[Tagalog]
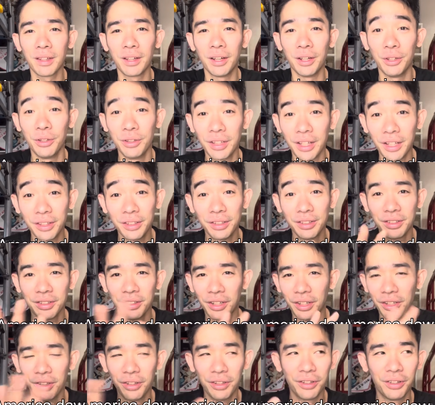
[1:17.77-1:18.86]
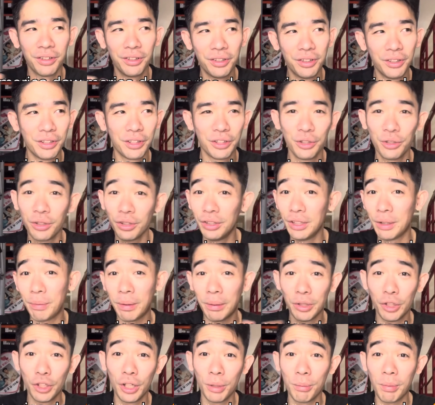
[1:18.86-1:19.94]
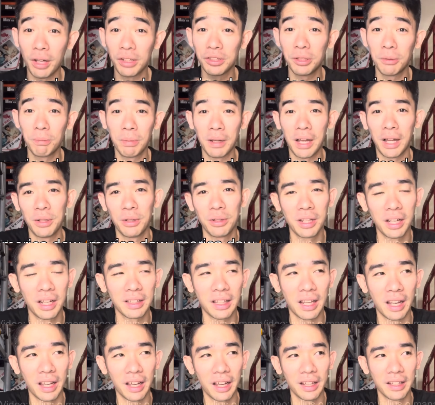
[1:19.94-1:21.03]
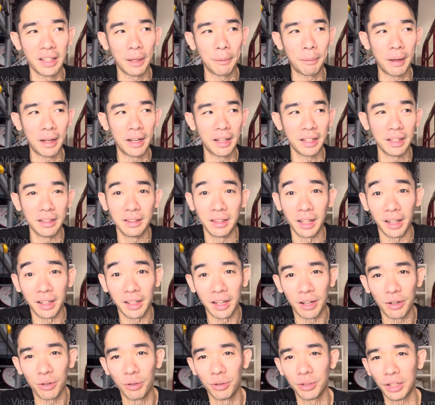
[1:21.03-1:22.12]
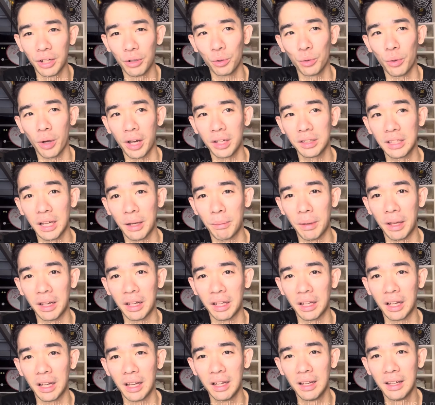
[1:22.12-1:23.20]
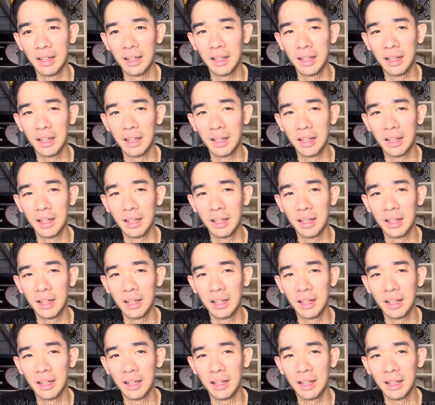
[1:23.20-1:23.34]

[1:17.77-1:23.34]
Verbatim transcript: Yun na yung, ano, yung, yun naman kasi yung plano nila talaga yun, na parang itrick ako na kunwari sa Amerika